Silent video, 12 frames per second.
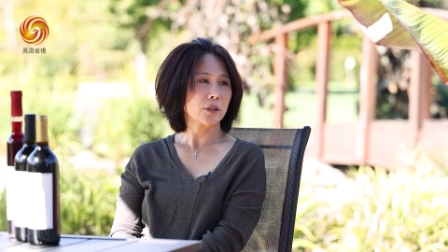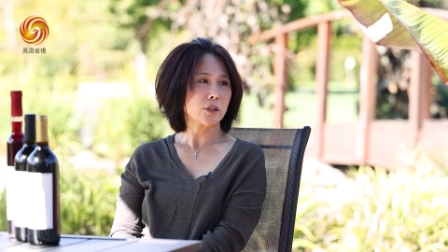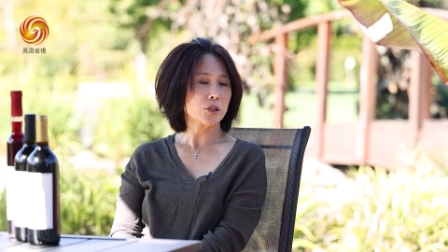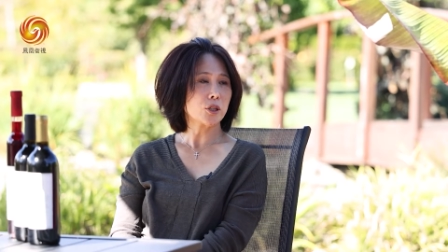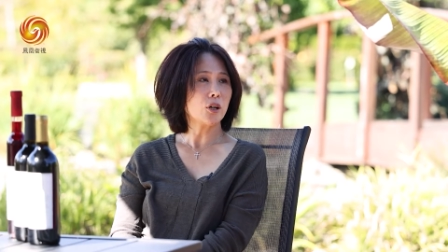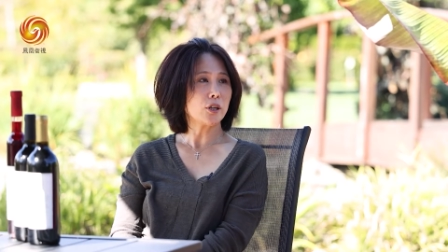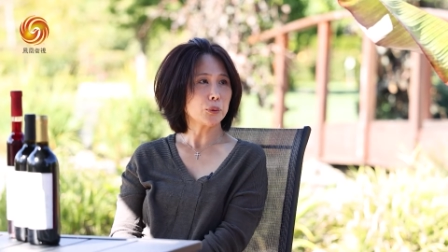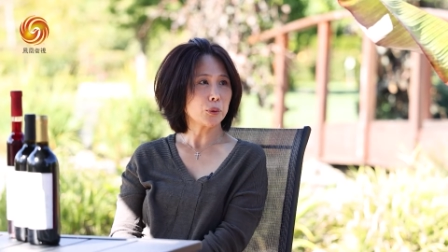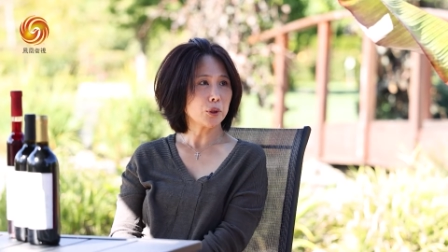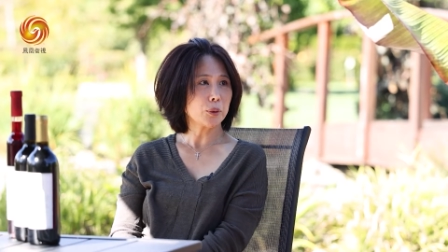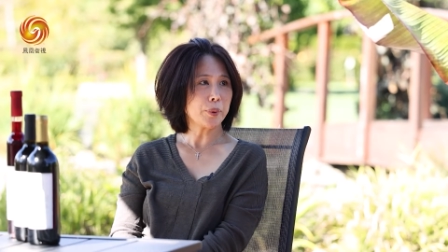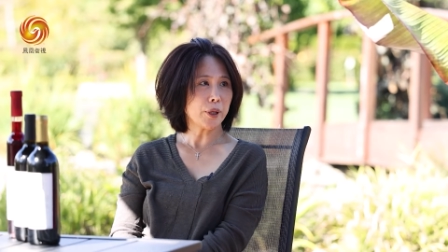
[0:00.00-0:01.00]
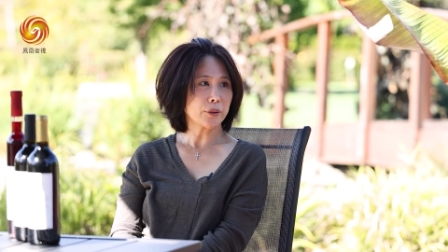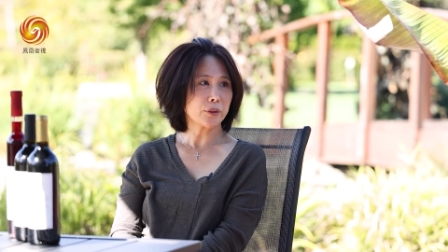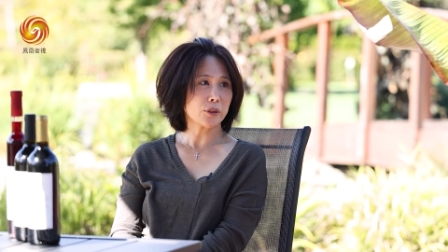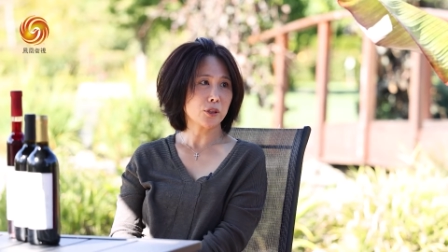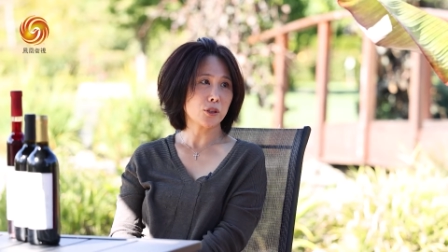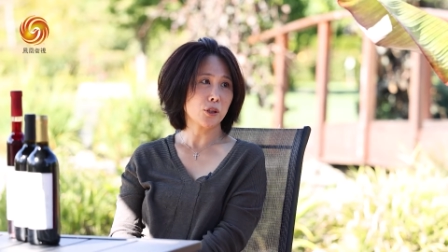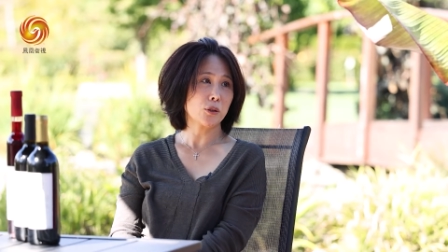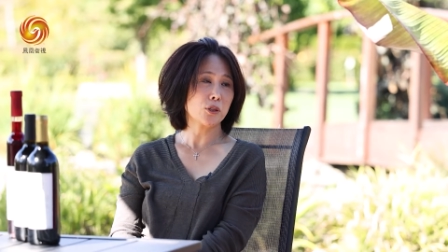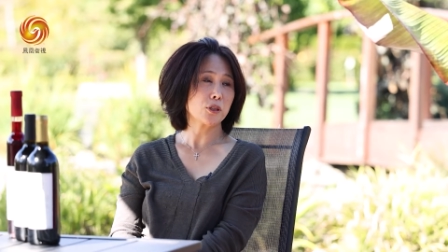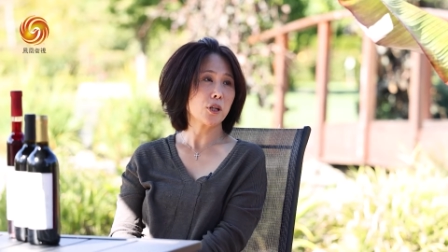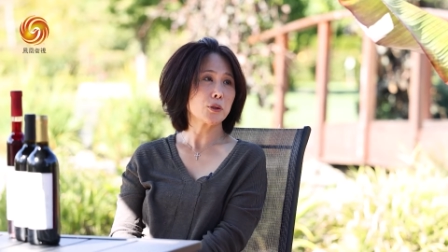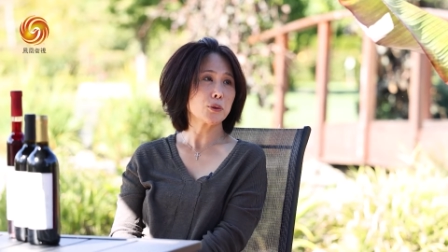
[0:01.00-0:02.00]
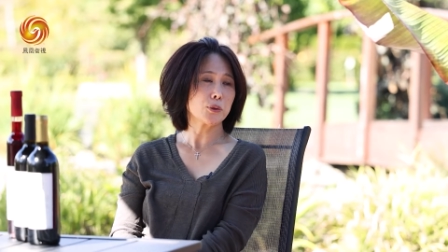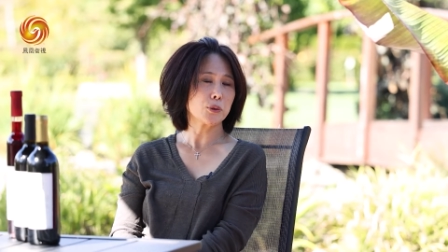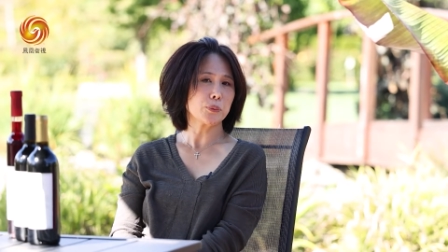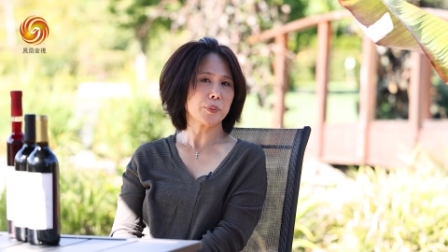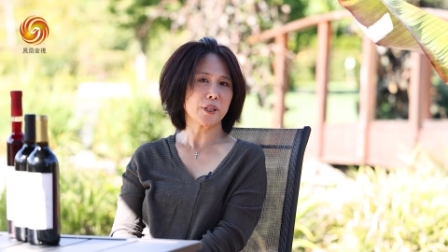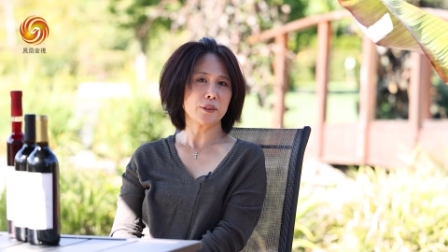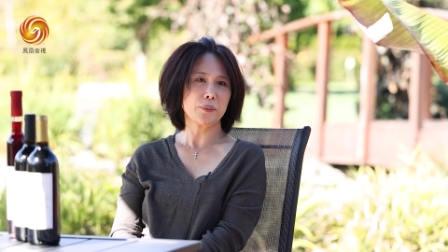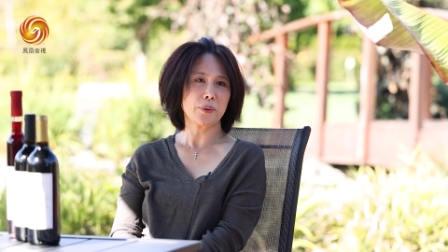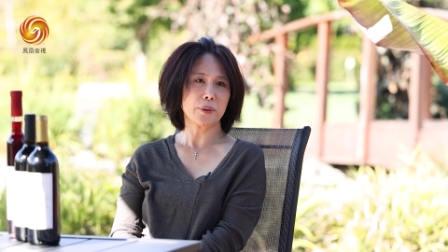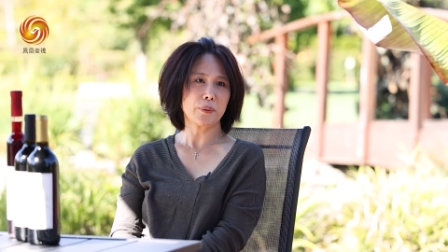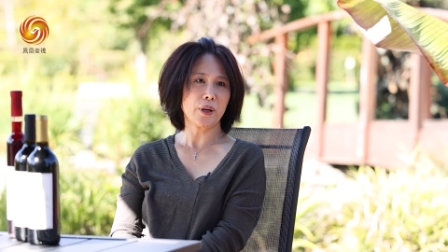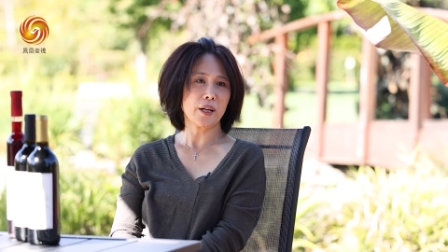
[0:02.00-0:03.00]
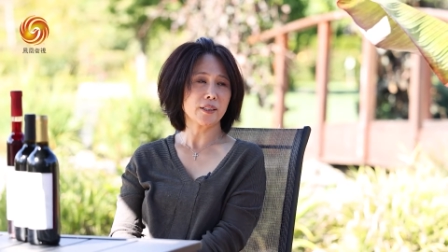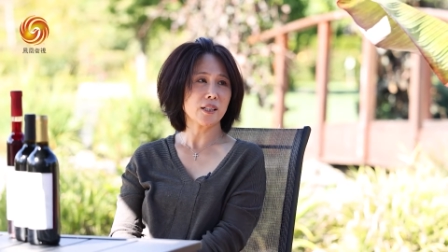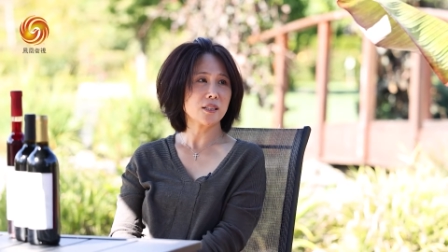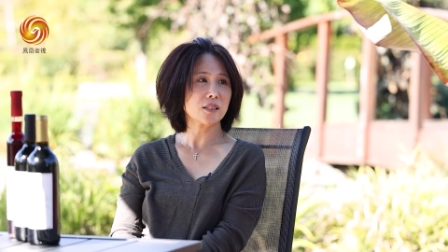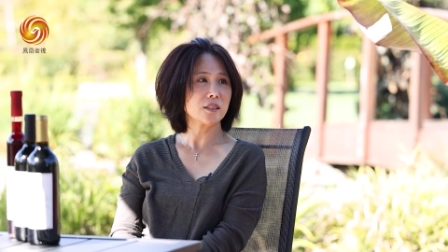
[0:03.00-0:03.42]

呃交很多的朋友的时候，知道尊重别人的文化，但是